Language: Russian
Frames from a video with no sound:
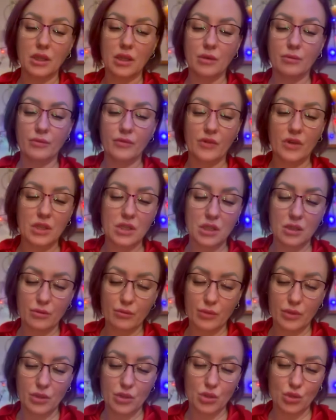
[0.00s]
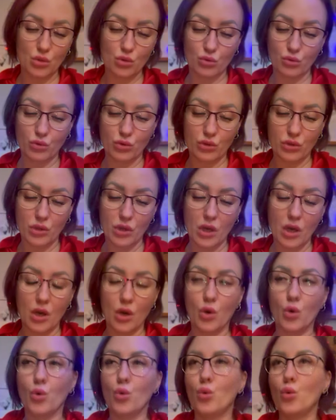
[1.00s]
нам вас обрисует –
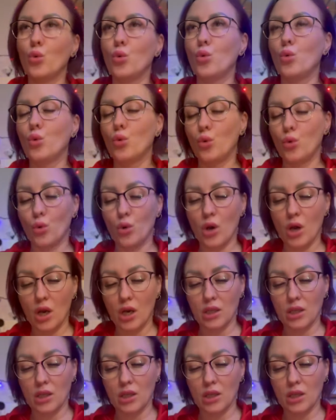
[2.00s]
наверху,